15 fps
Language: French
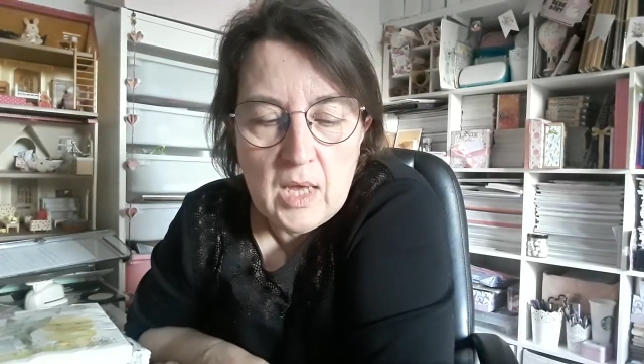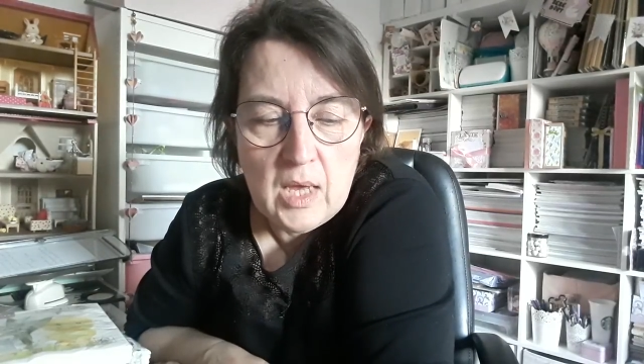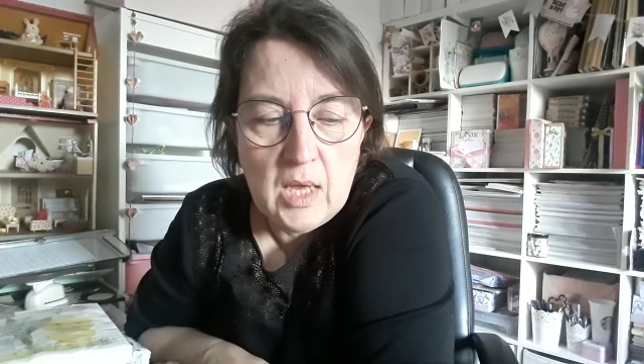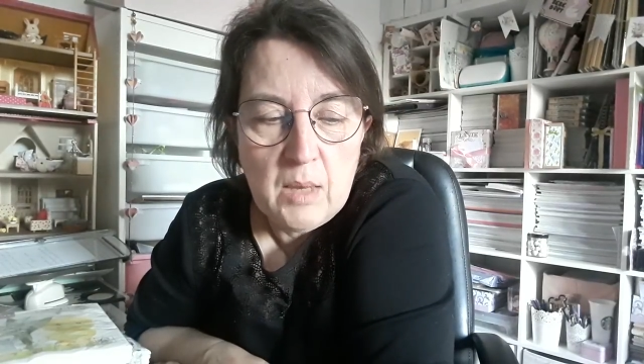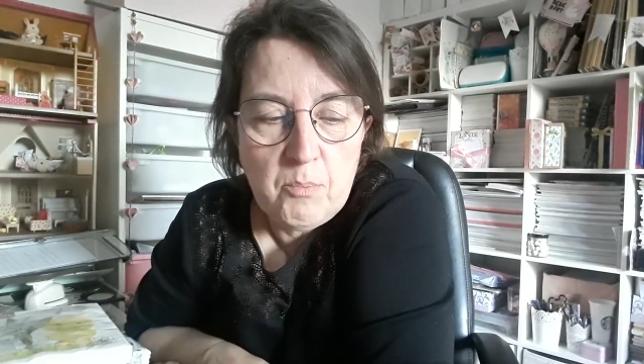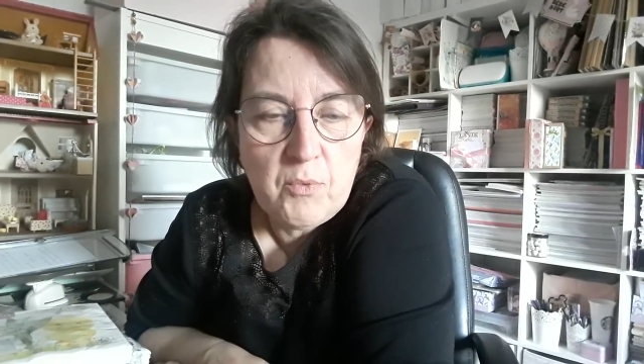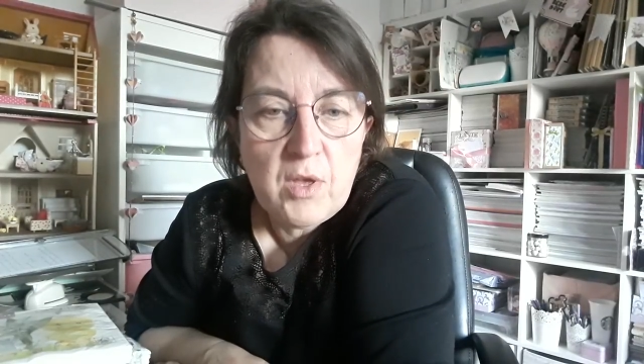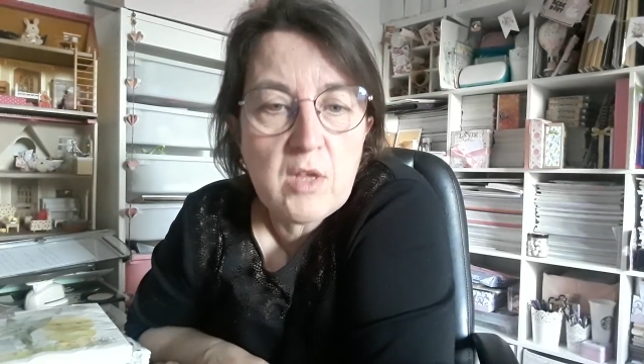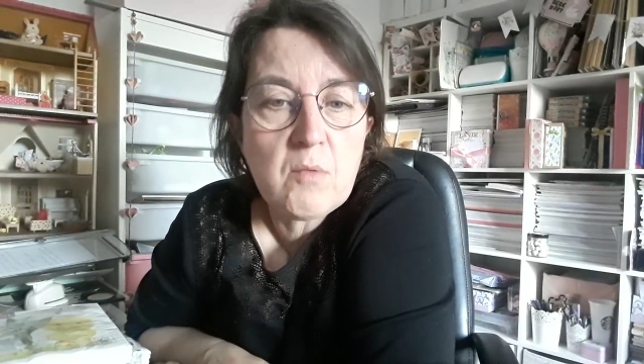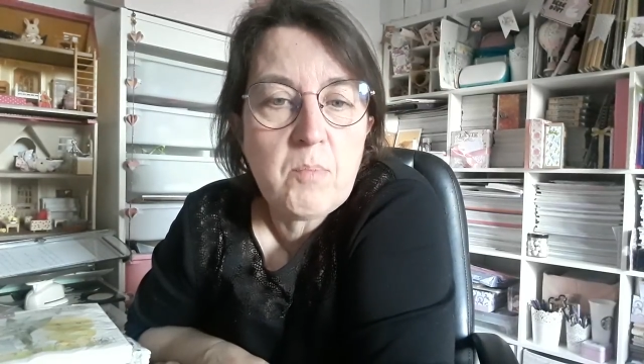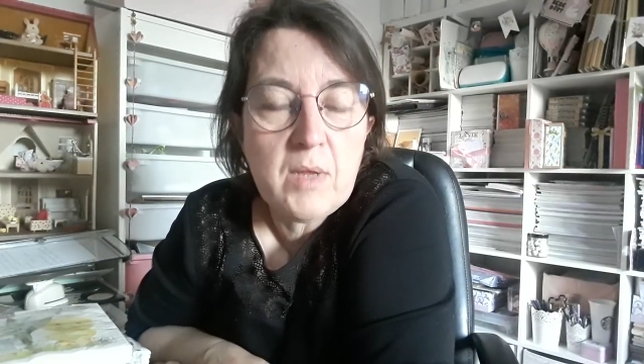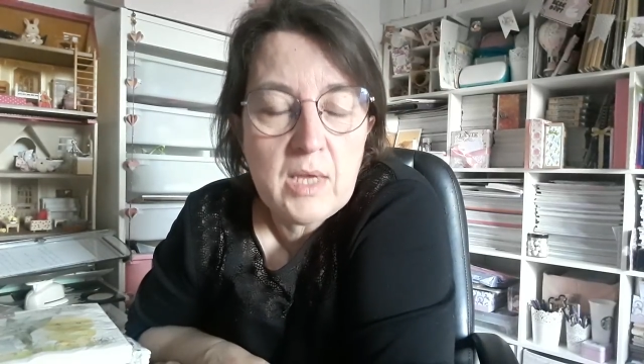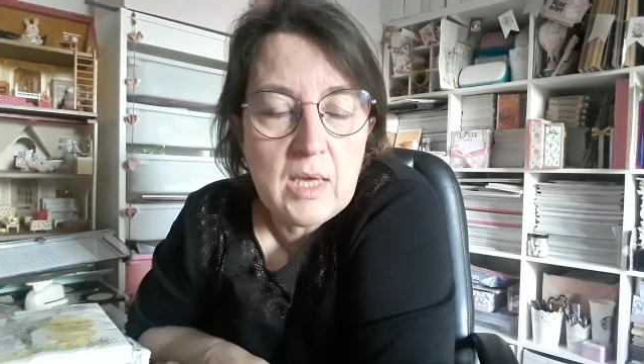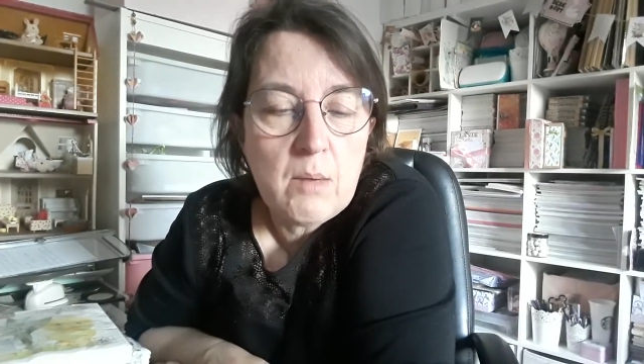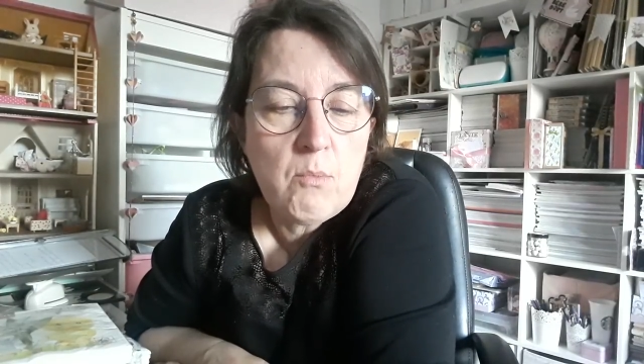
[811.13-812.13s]
Et puis
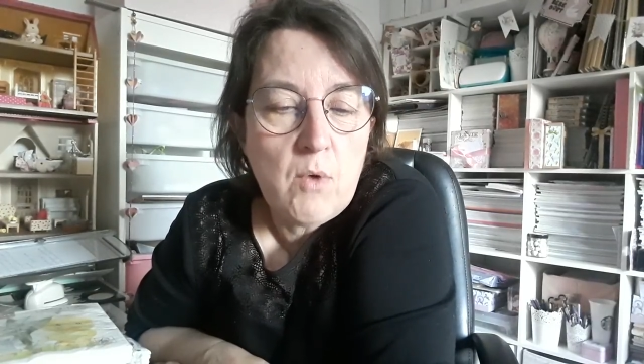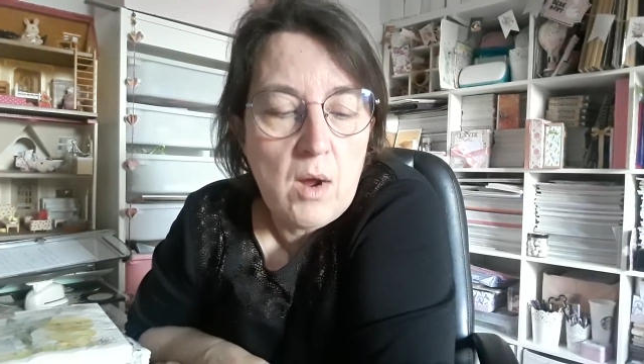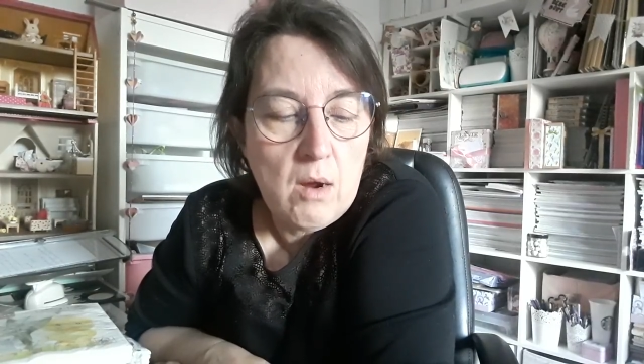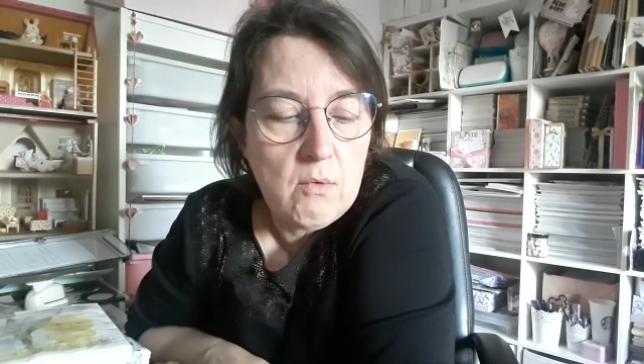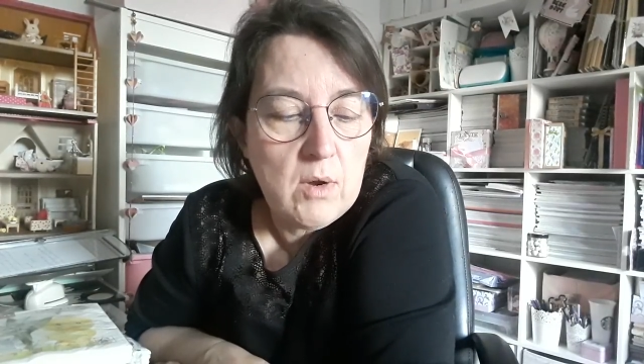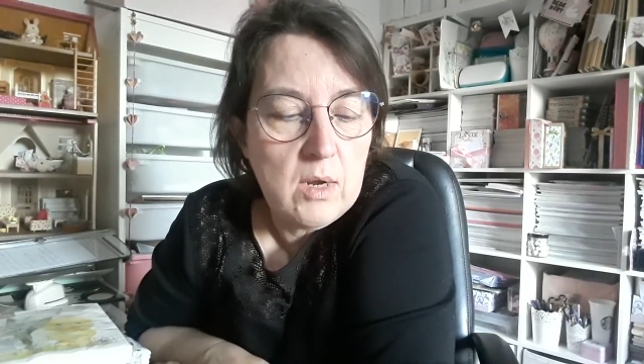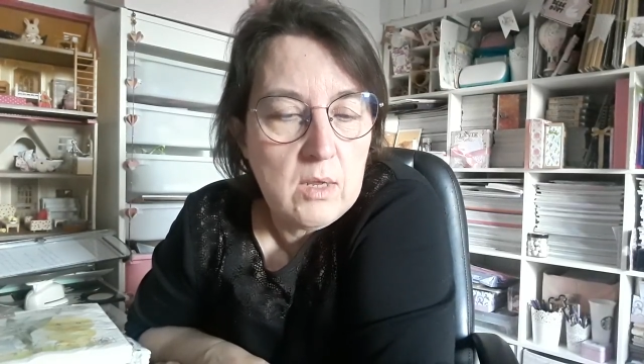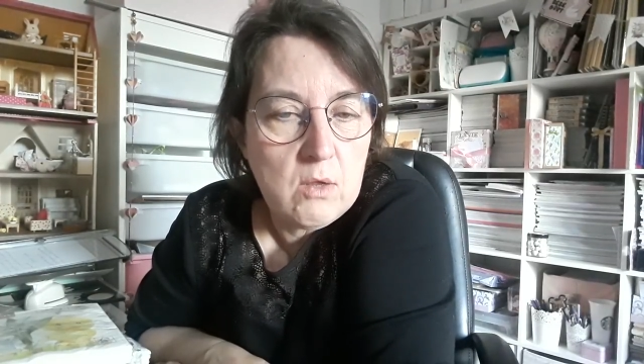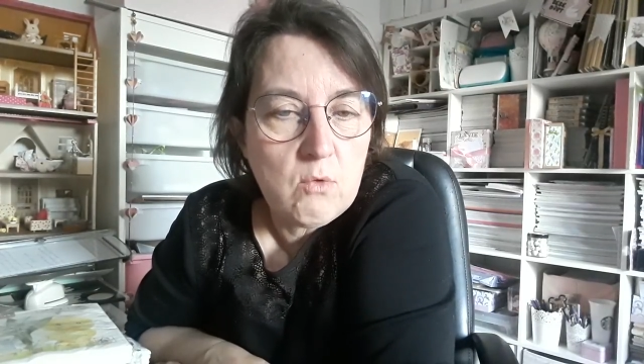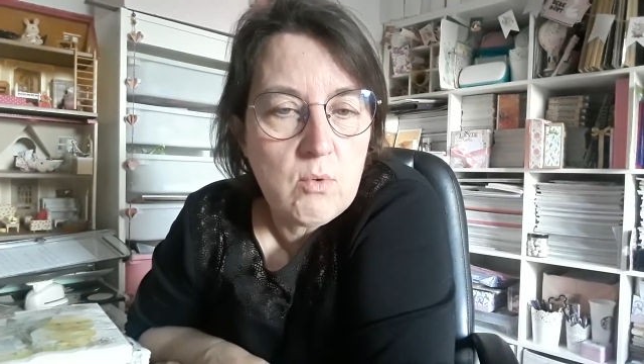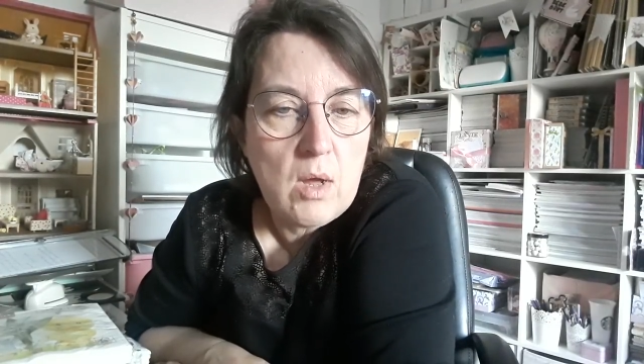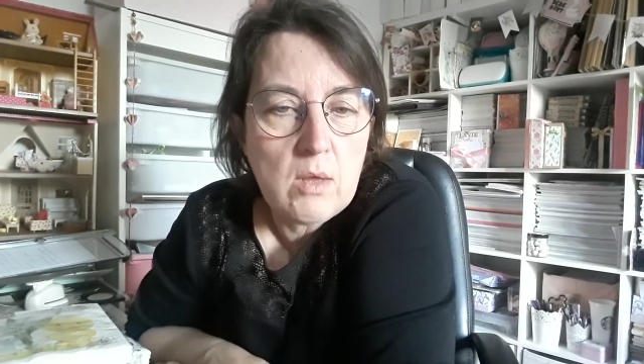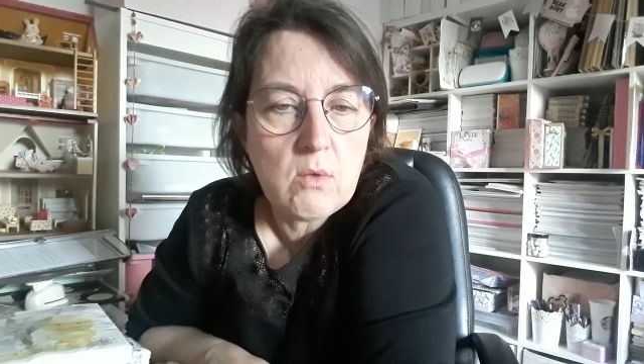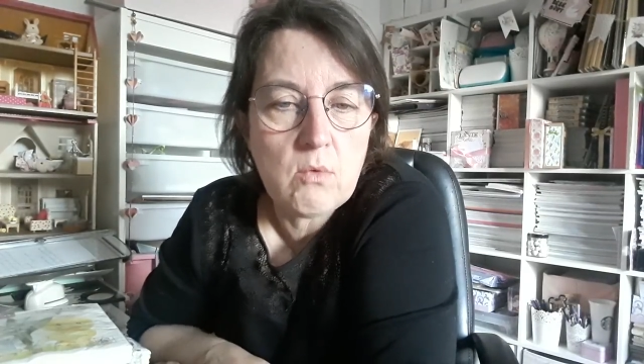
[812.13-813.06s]
expliquez-moi ouais, l'histoire